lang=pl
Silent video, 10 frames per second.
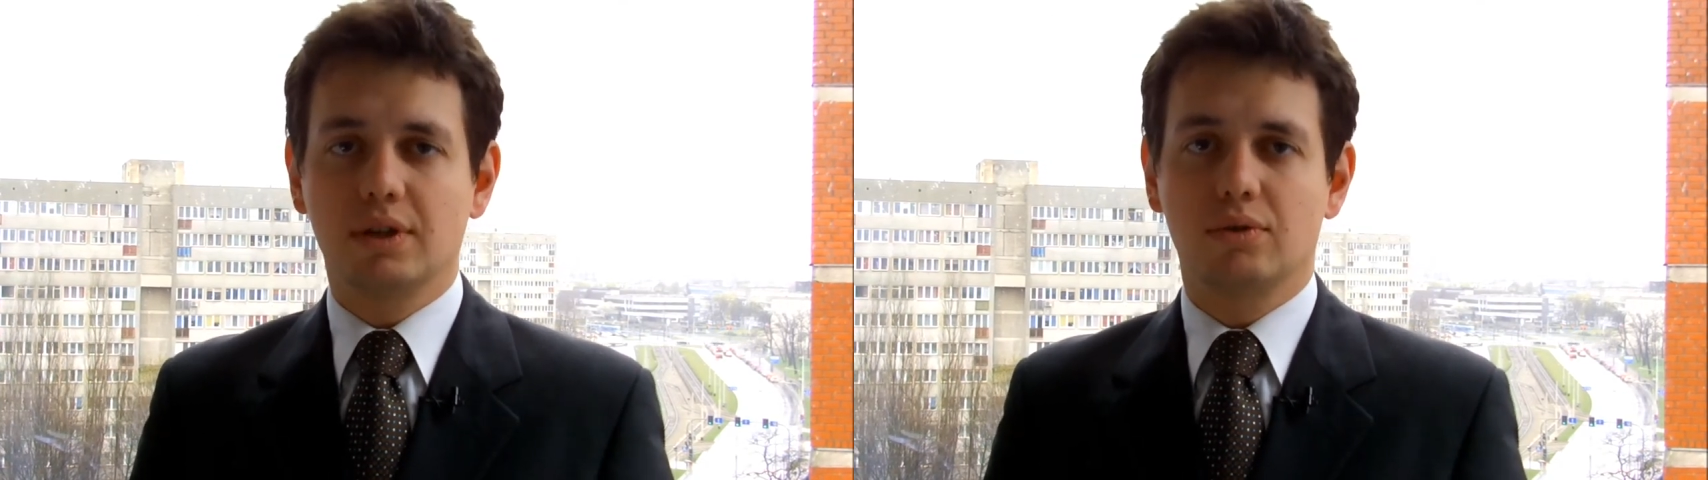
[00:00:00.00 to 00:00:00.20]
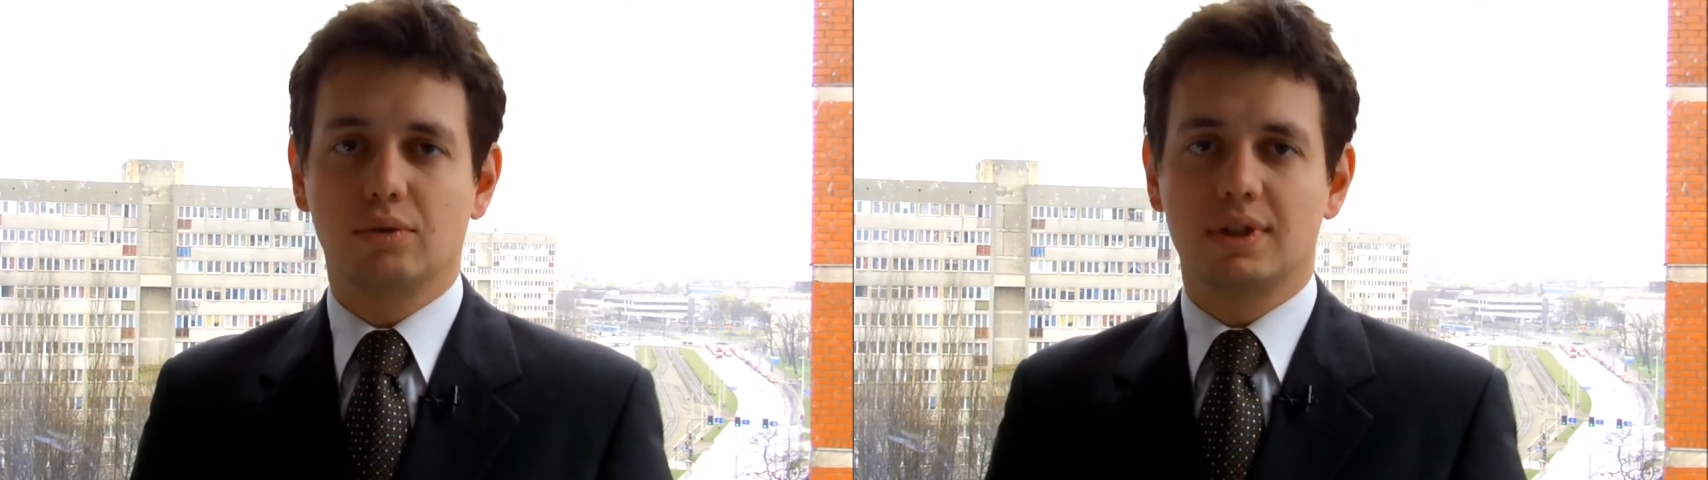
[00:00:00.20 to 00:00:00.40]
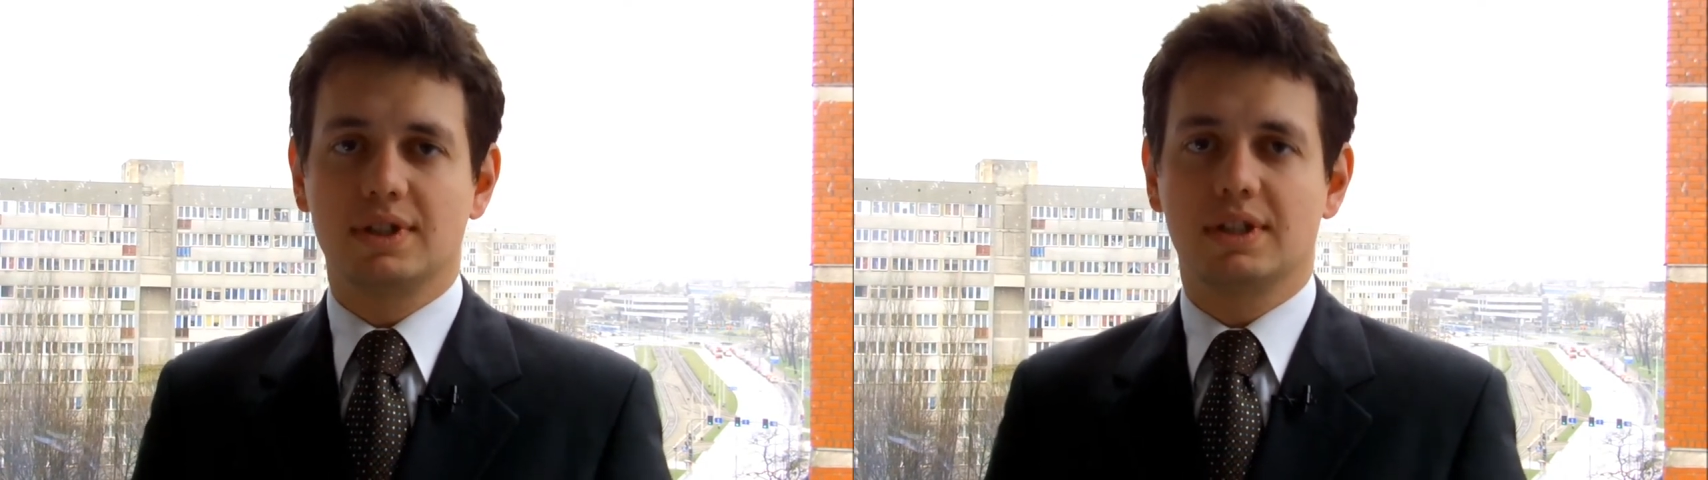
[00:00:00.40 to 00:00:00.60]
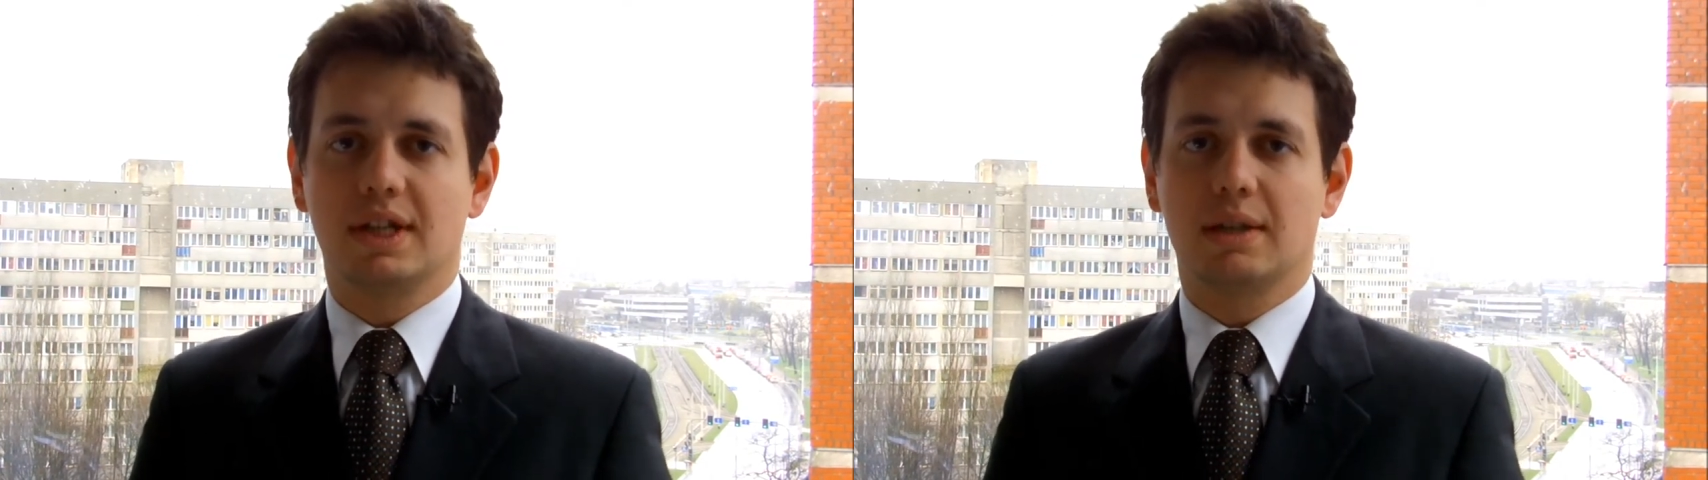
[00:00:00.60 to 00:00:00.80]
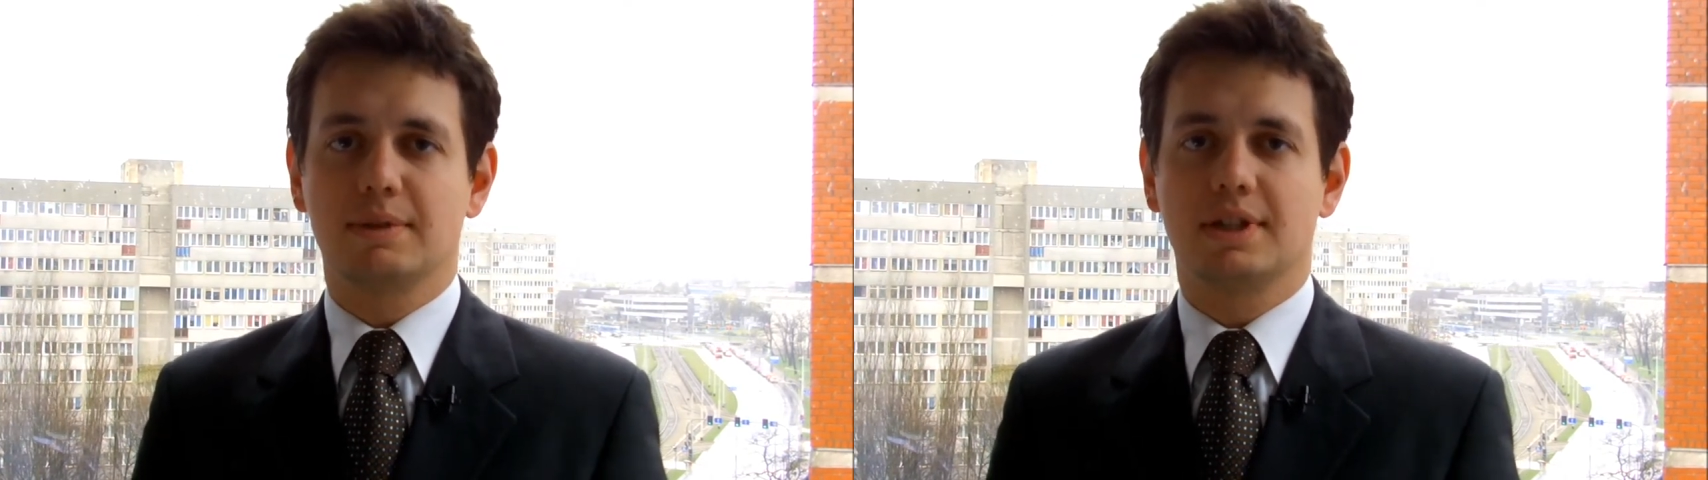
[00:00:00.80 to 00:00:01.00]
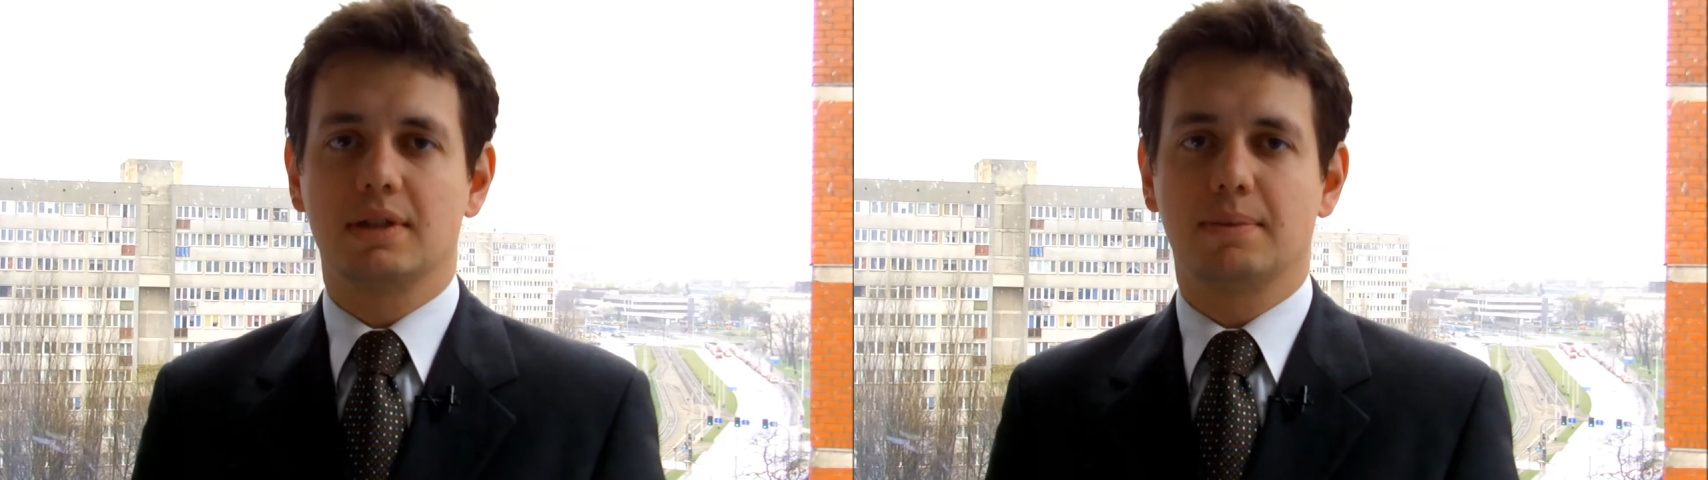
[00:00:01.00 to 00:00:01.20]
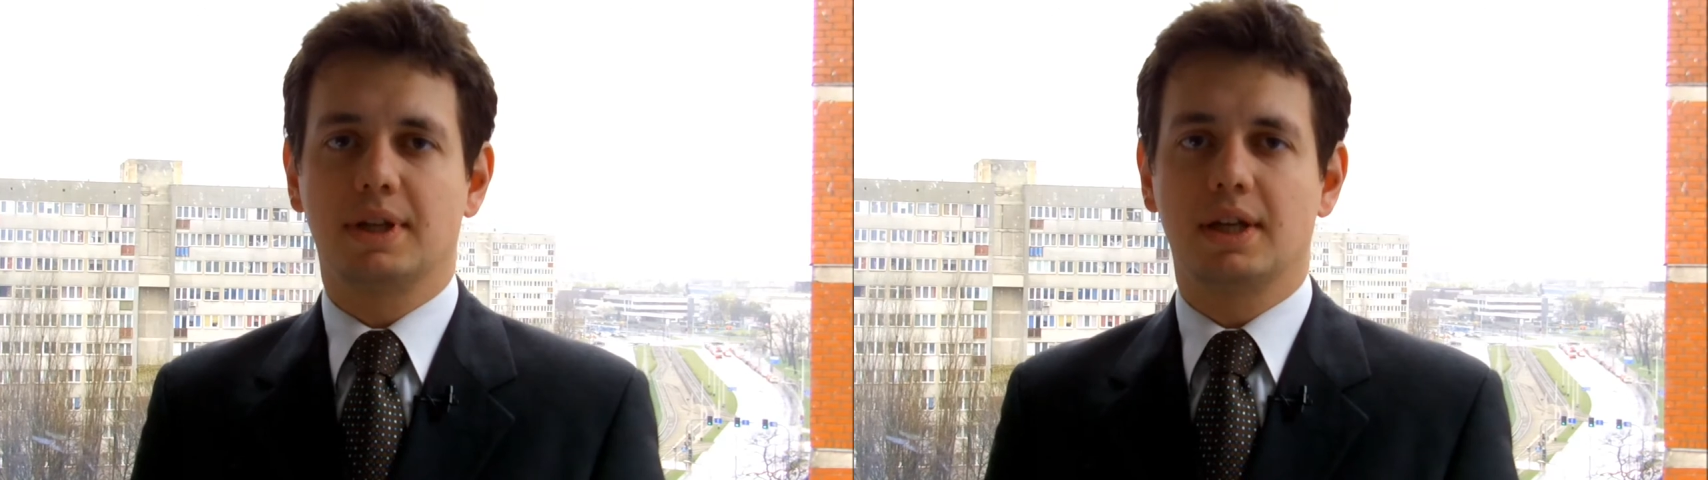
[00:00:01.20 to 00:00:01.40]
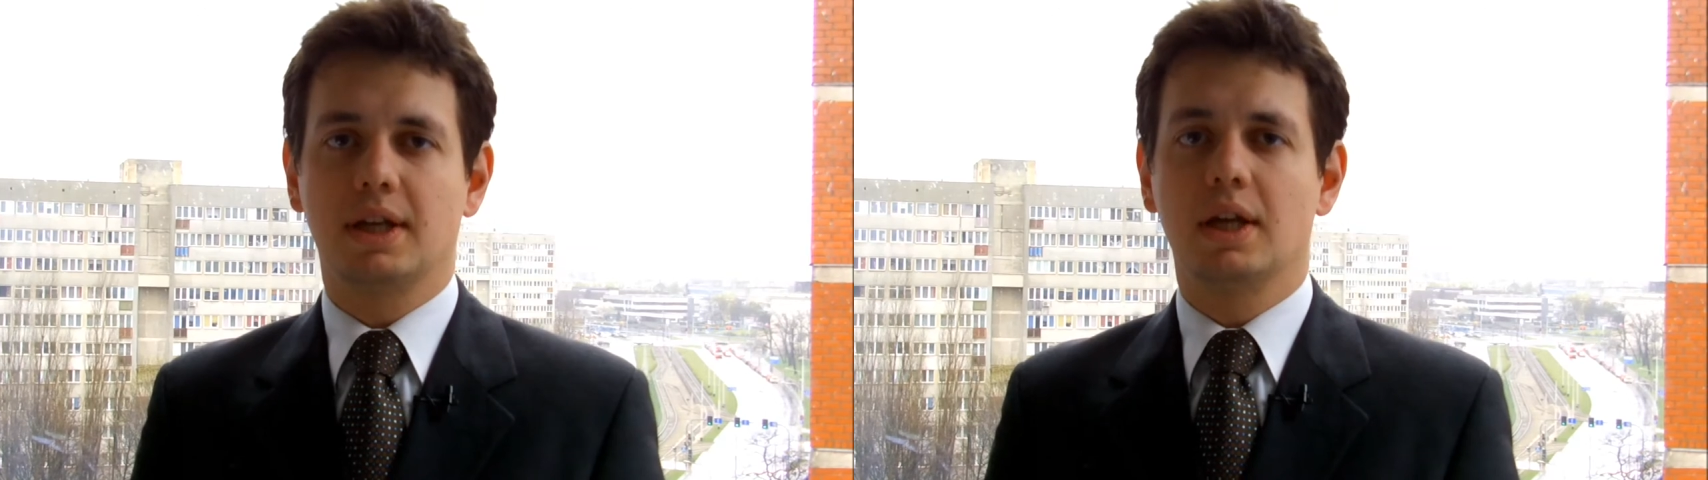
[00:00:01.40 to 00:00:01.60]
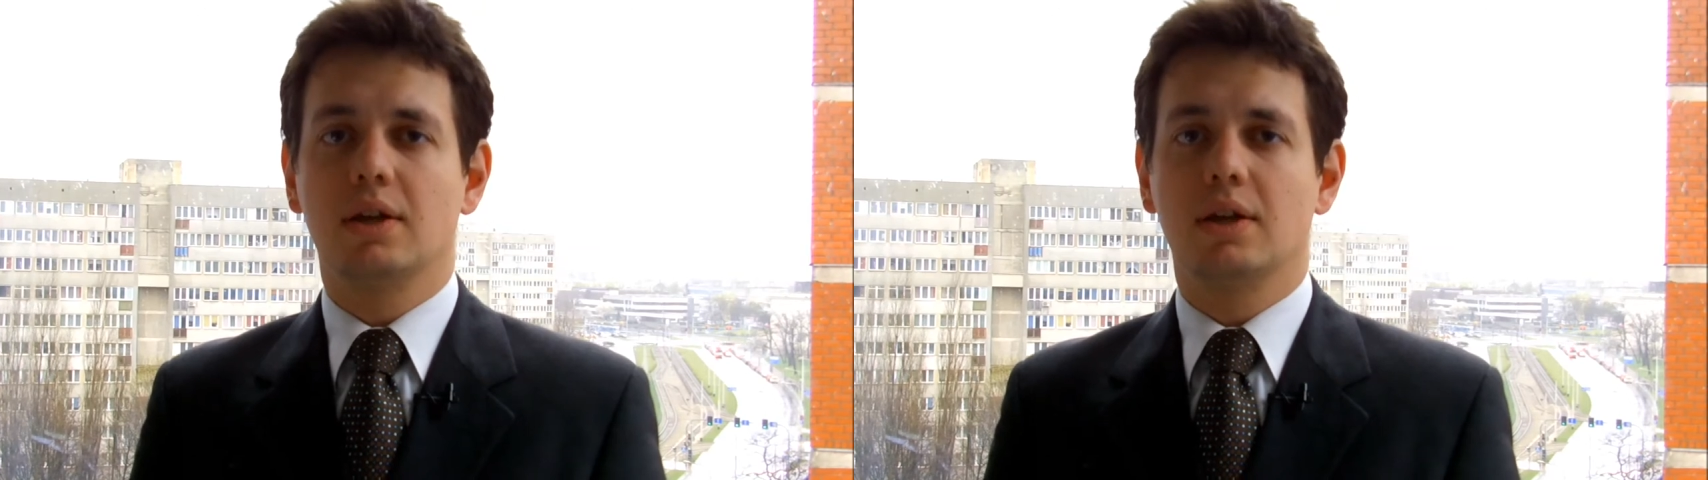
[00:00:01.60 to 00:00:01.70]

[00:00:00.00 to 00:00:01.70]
konkurencyjne, jakim jest LPG,